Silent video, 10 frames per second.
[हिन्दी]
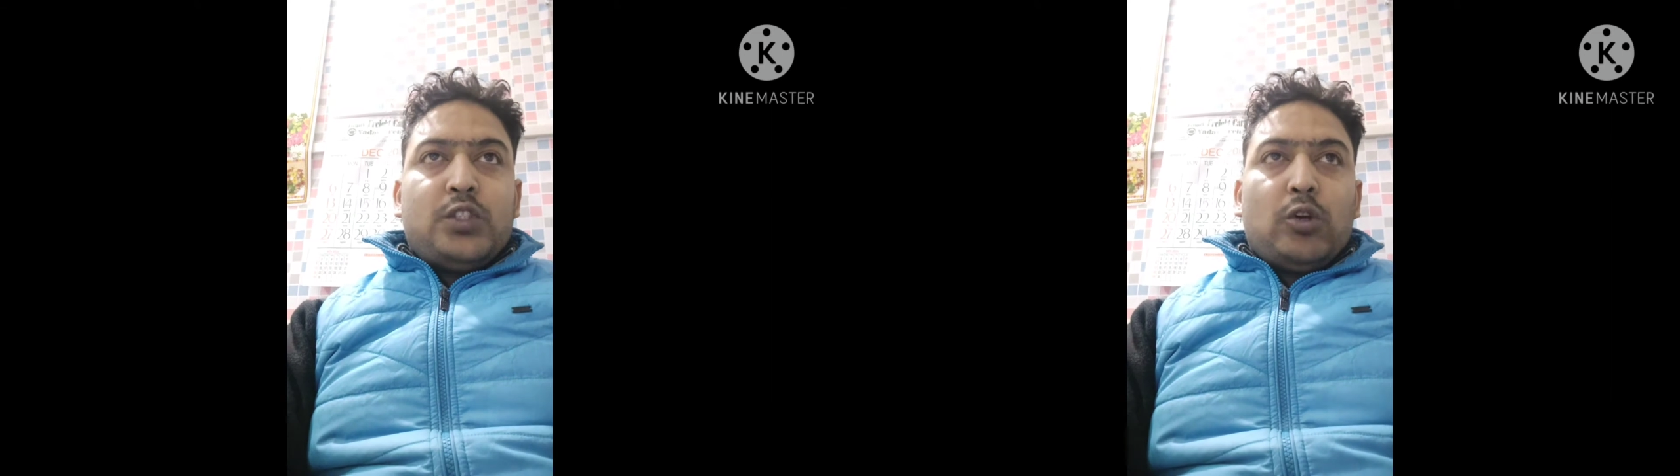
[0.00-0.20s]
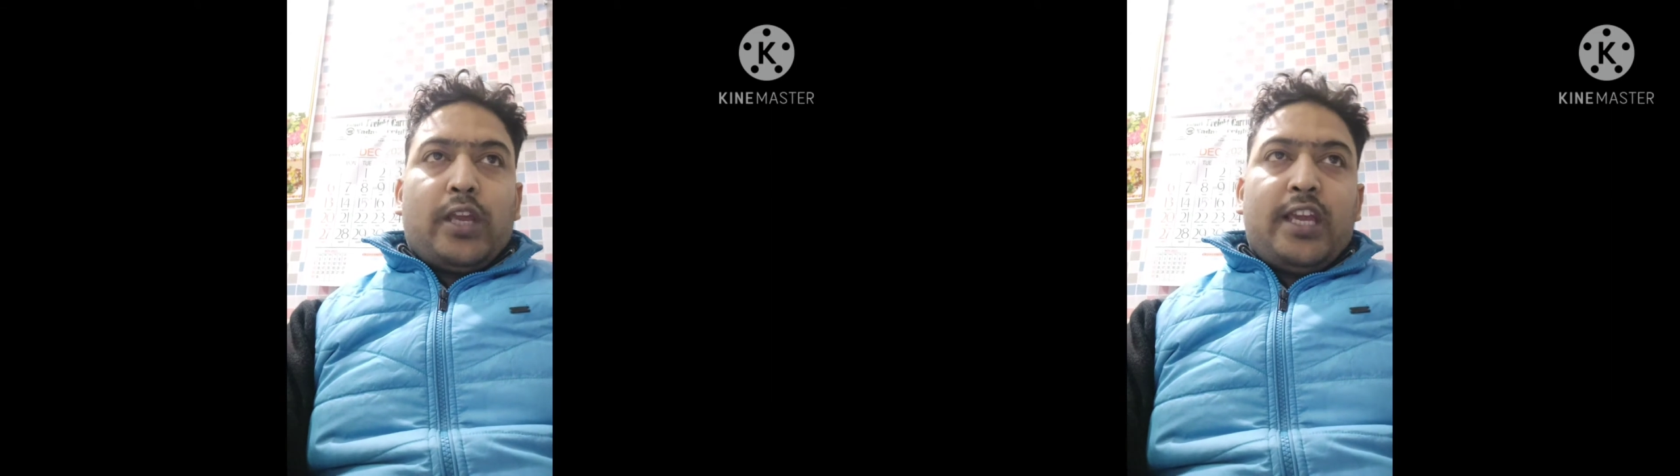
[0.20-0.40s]

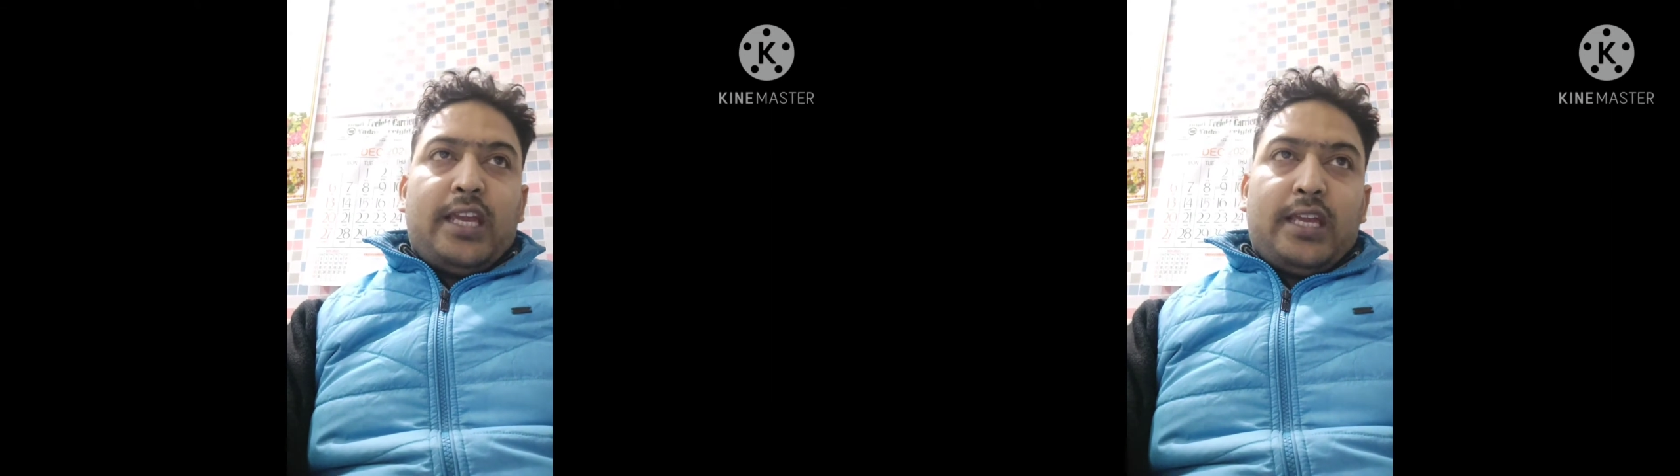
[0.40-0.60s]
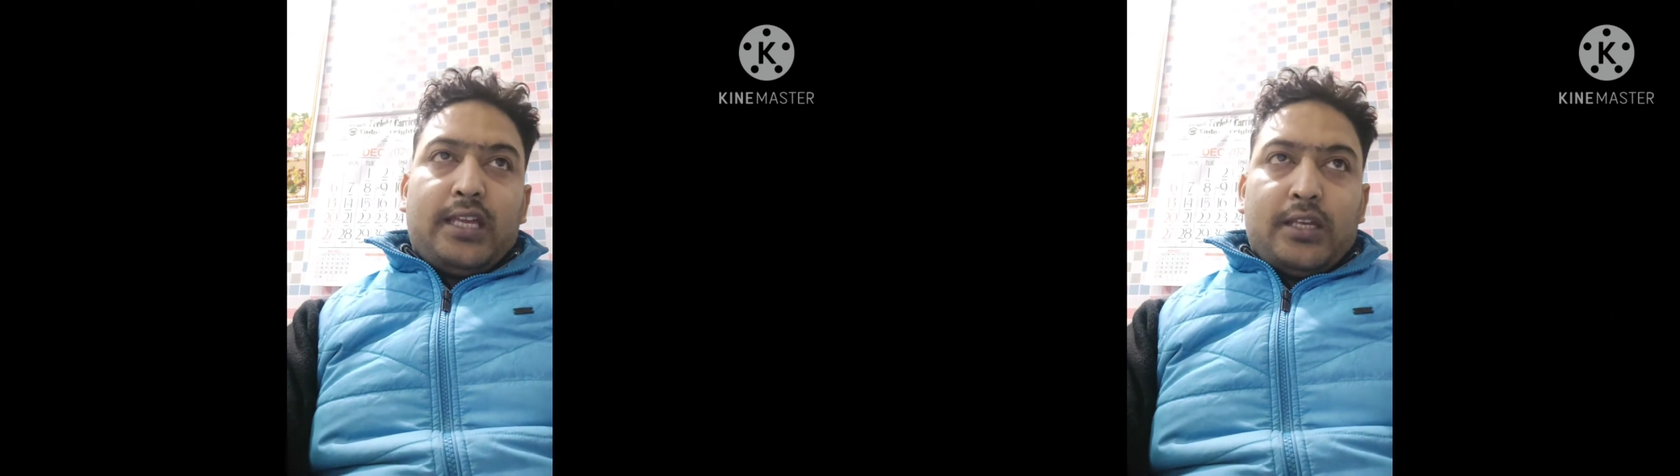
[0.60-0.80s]
जो कि
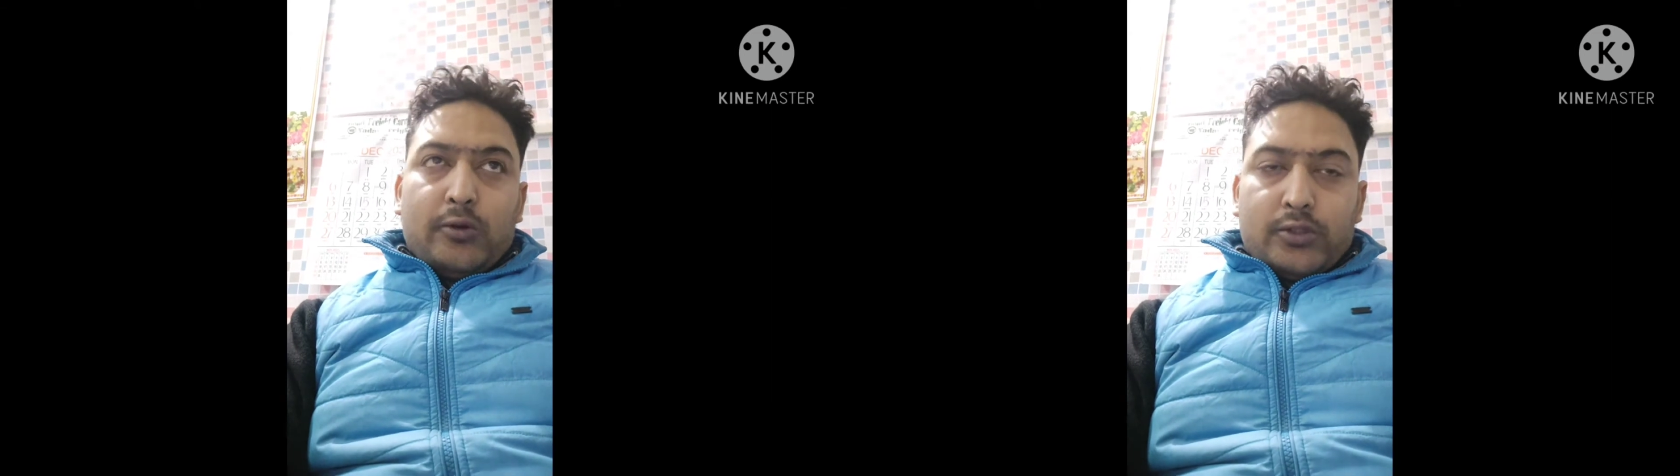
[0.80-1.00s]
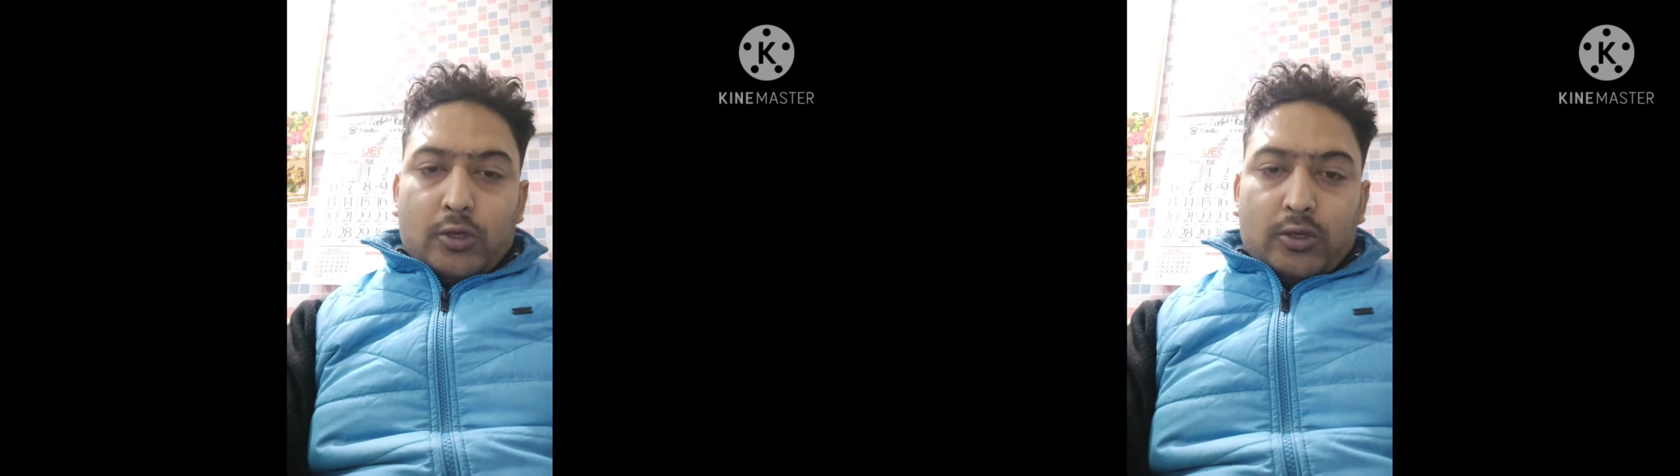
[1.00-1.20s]

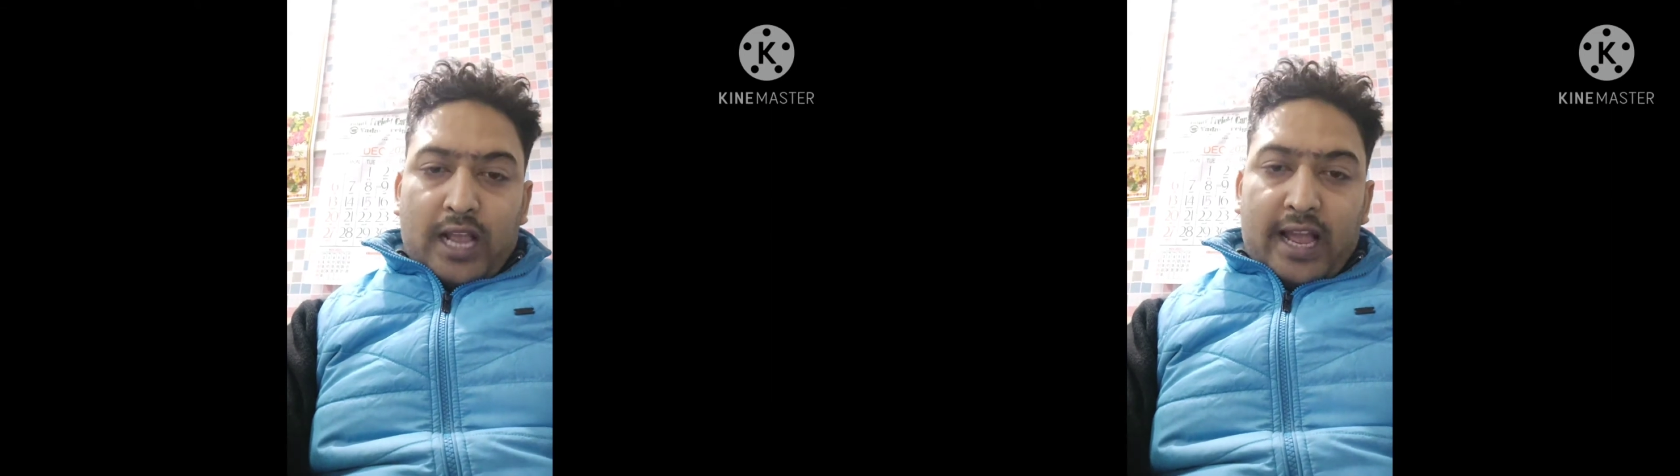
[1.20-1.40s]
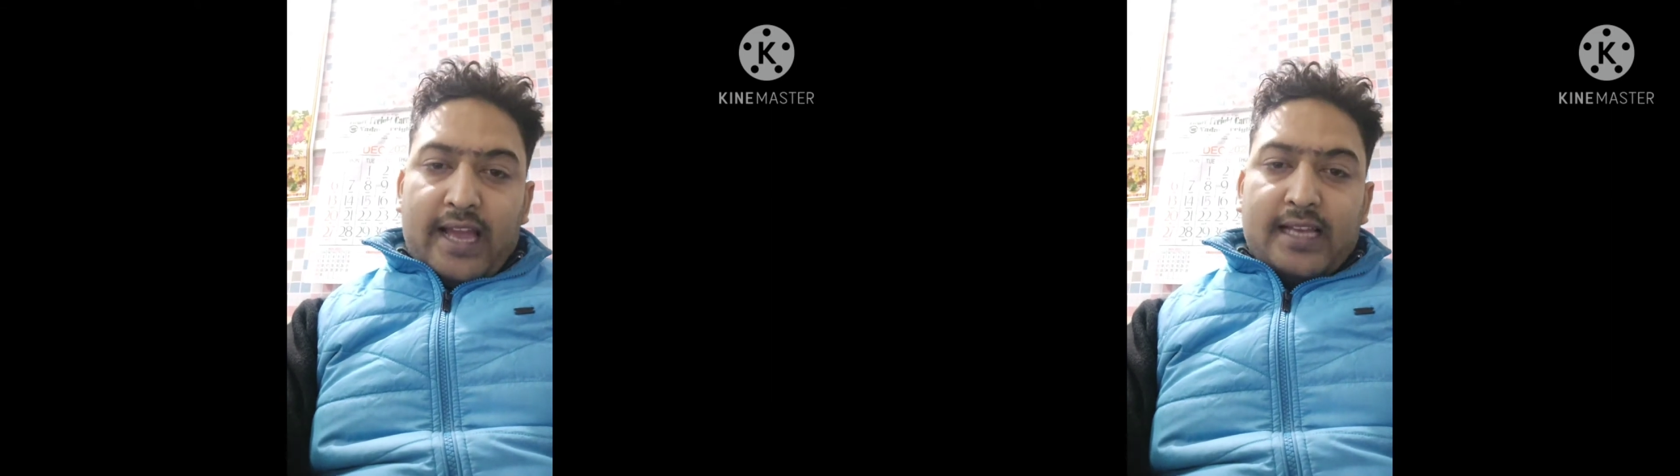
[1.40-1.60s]
यूज़
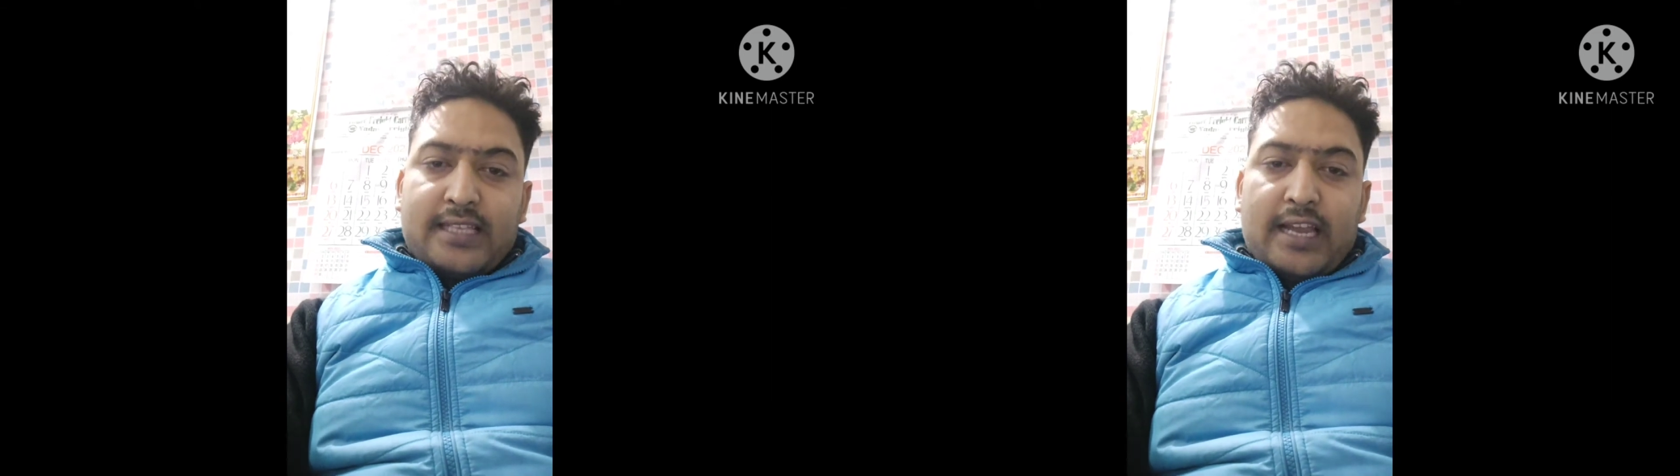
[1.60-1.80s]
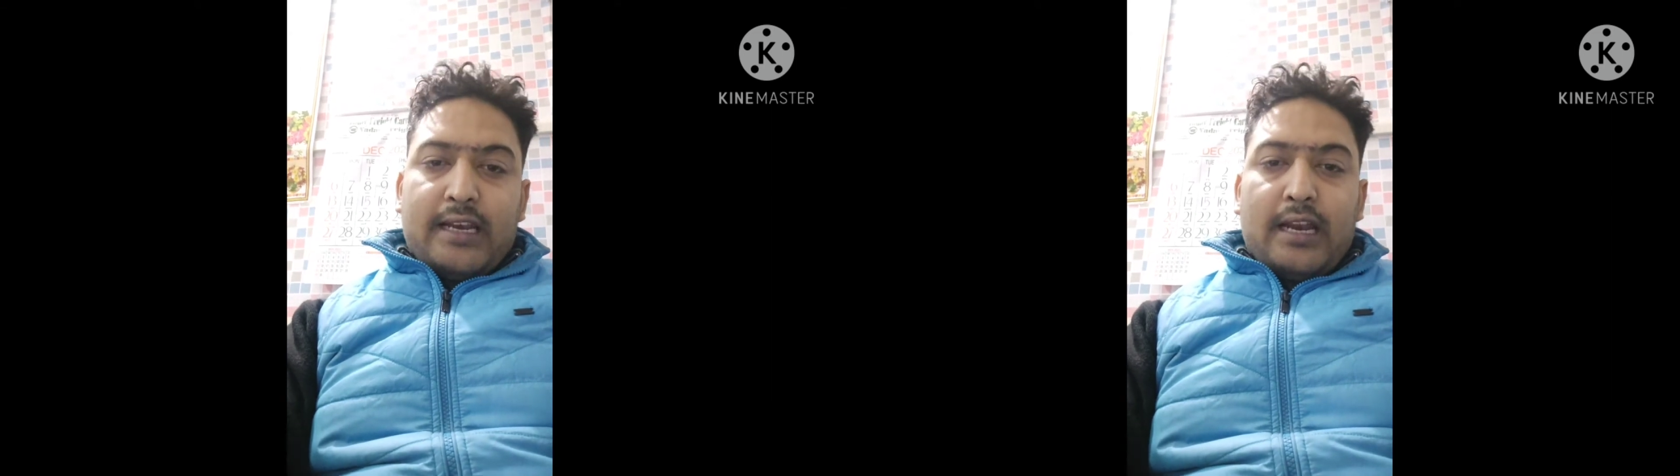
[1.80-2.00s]
होता है एज
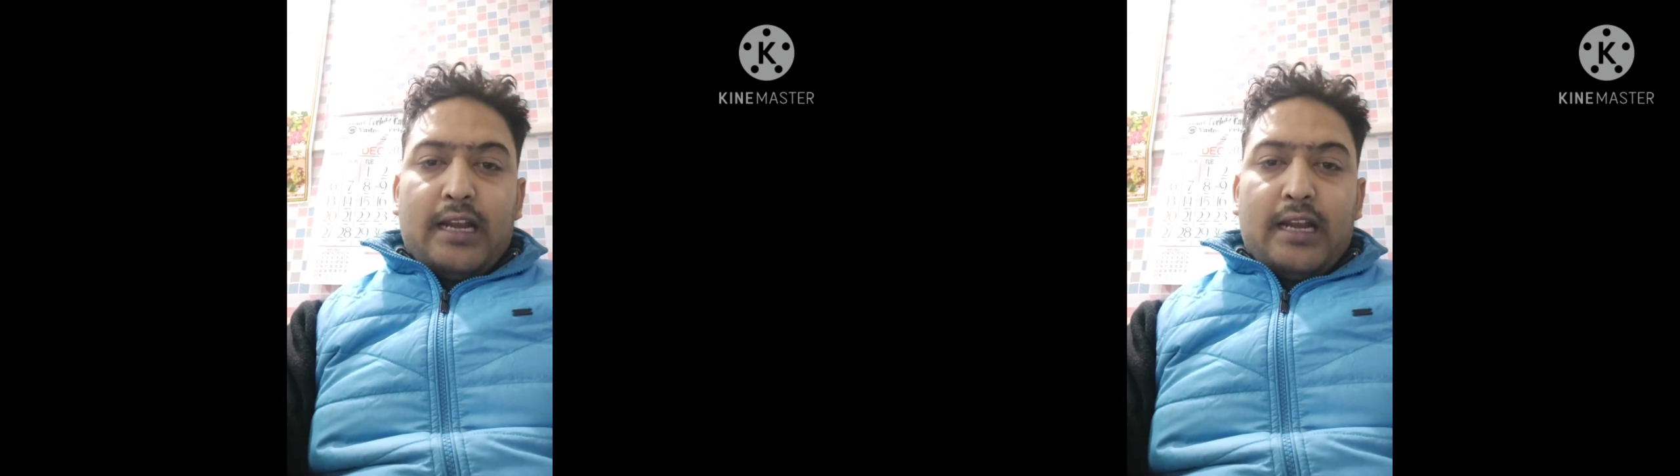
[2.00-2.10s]
एन